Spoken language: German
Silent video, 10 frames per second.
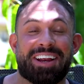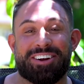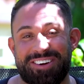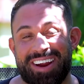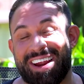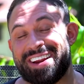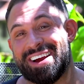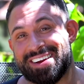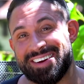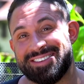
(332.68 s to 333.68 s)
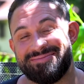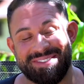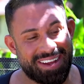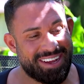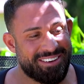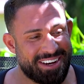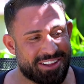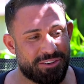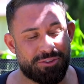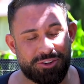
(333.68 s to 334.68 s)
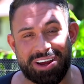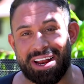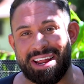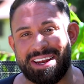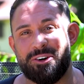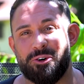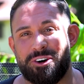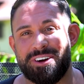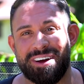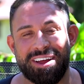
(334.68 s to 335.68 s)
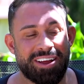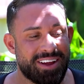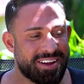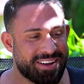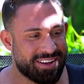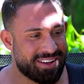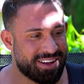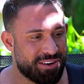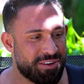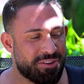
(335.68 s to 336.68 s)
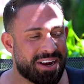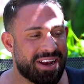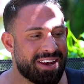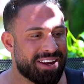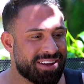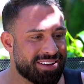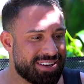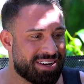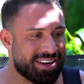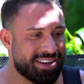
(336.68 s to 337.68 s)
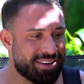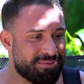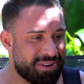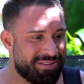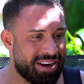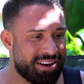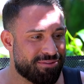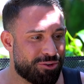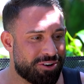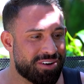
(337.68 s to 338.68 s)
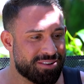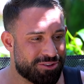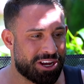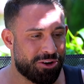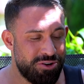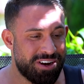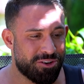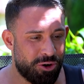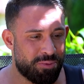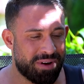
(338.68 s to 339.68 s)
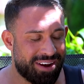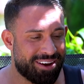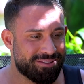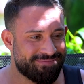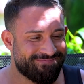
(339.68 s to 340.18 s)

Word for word: natürlich echt kacke, wenn die jetzt auf dem Gelände hoch, äh, auf irgendeinem Gelände sich äh, bewegen, wo äh, wirklich Hunde rumrennen. Ne?